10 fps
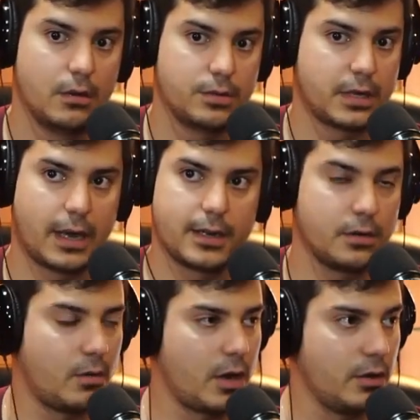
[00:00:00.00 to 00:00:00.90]
Os caras
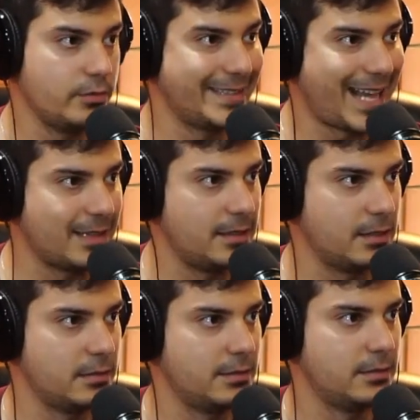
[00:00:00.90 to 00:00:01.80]
não olham
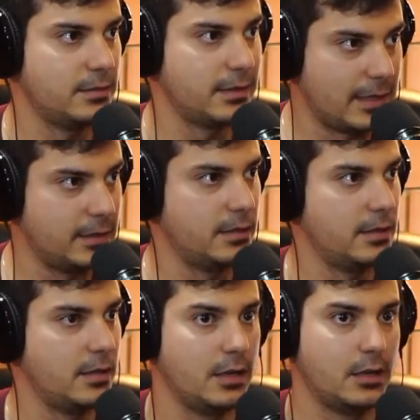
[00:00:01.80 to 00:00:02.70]
nada. Nada.
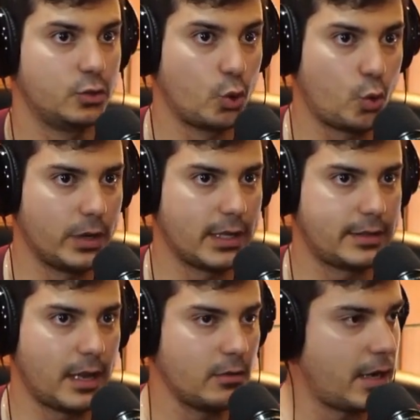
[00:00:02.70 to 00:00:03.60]
É. Tocou na
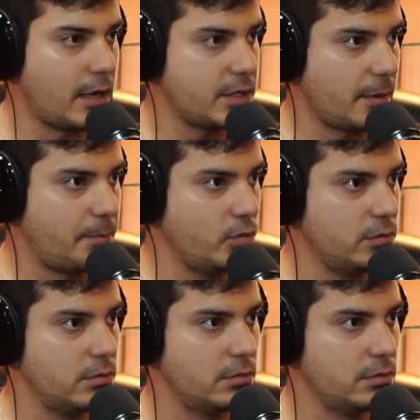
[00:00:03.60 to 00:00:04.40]
tela, o cara já, pum.